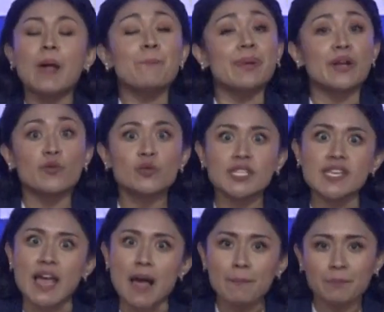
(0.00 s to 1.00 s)
Pero un
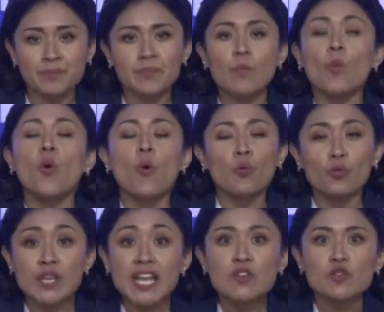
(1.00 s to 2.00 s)
día,
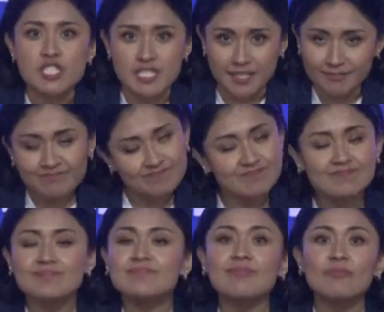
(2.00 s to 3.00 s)
una noche,
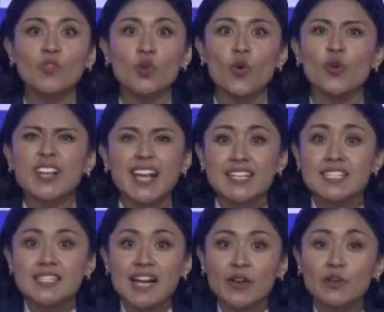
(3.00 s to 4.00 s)

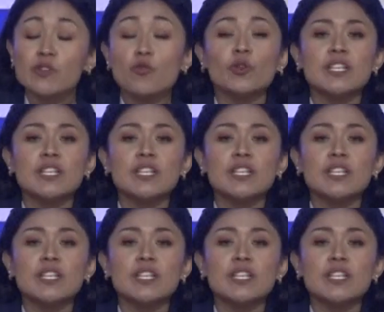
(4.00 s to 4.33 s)
organizaron un